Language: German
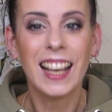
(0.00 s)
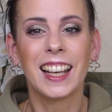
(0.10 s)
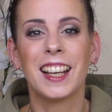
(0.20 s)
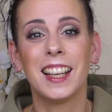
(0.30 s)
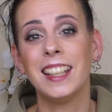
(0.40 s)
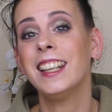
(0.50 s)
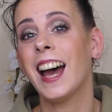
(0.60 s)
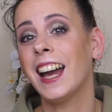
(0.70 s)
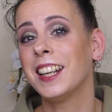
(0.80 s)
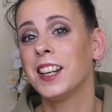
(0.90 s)
in
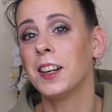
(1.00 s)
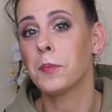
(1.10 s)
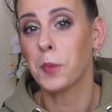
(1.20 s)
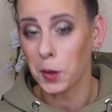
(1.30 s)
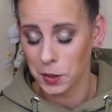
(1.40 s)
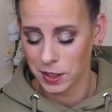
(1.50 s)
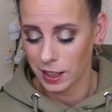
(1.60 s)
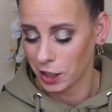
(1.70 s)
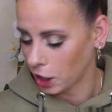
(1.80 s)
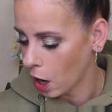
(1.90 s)
eine Box
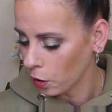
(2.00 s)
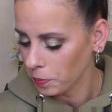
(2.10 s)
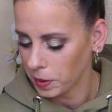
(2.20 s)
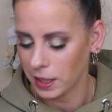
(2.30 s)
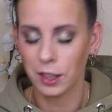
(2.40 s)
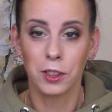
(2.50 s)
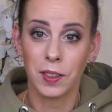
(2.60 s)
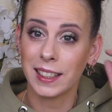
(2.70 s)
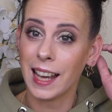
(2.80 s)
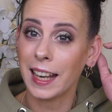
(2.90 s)
schauen
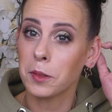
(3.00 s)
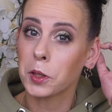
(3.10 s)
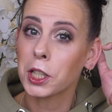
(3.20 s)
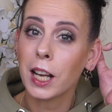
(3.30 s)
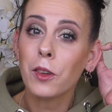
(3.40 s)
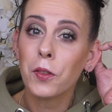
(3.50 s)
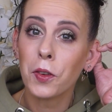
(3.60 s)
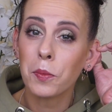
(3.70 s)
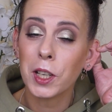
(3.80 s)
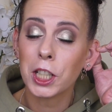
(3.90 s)
bzw. eine Bestellung
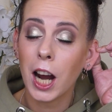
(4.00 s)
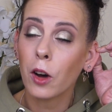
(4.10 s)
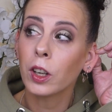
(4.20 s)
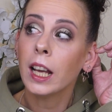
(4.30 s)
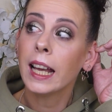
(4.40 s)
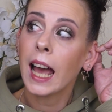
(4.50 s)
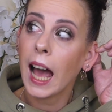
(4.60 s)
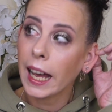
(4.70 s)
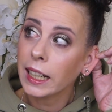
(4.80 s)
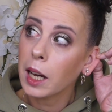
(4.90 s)
von mir schauen
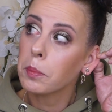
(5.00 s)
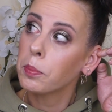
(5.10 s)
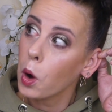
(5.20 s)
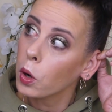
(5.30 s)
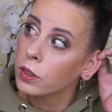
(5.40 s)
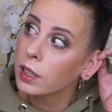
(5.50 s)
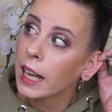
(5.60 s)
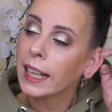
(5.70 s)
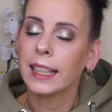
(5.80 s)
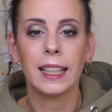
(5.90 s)
einer Box,
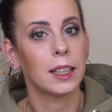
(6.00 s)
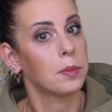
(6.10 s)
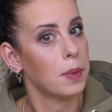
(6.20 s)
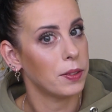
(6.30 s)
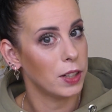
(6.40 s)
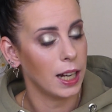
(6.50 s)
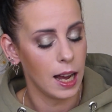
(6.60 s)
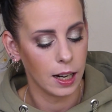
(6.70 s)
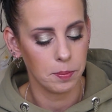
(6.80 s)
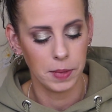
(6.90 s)
die ich mal
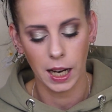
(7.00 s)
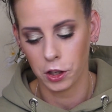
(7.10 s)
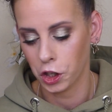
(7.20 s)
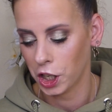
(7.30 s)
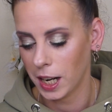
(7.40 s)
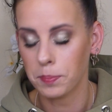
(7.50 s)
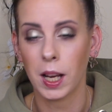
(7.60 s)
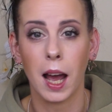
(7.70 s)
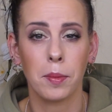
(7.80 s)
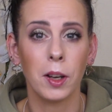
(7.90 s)
wieder mir geschnappt
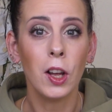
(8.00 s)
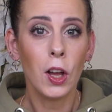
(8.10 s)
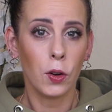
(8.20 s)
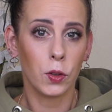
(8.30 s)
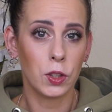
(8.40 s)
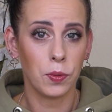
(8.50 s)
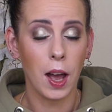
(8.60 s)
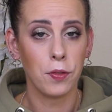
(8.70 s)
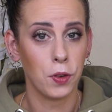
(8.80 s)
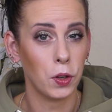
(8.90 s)
habe und
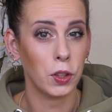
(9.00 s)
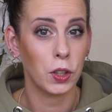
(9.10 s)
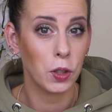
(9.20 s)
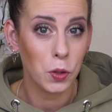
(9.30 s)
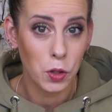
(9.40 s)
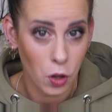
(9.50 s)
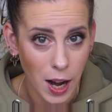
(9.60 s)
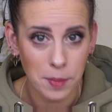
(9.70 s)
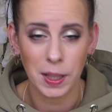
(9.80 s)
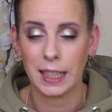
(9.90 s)
zwar von You
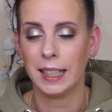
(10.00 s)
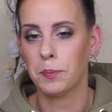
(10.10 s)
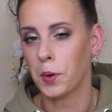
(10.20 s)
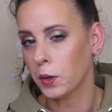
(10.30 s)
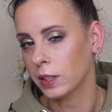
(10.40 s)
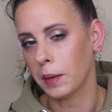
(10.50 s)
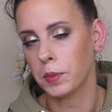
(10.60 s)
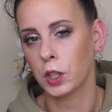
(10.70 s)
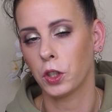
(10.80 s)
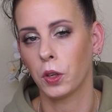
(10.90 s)
Try Me. Die Box
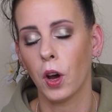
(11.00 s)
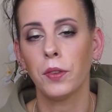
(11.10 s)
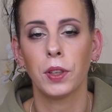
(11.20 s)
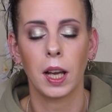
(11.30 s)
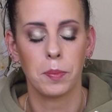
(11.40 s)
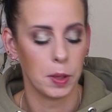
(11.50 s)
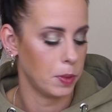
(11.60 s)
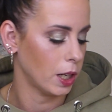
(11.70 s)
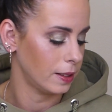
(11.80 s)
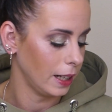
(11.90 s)
habt ihr schon häufiger bei
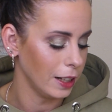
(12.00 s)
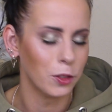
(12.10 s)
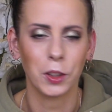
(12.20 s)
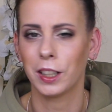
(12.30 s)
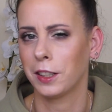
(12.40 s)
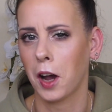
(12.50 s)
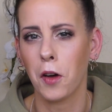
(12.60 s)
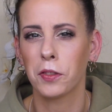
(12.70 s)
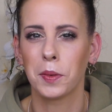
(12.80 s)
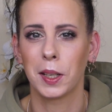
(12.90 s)
mir gesehen und ich
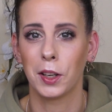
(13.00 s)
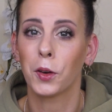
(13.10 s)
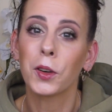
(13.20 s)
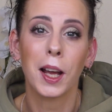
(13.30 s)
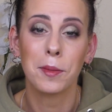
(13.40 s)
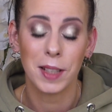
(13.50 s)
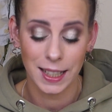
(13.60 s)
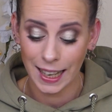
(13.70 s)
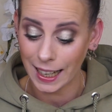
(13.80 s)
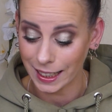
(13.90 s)
kaufe mir die
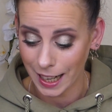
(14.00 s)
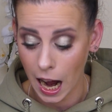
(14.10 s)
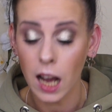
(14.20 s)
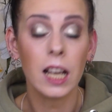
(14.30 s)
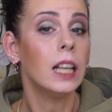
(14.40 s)
unheimlich gerne nach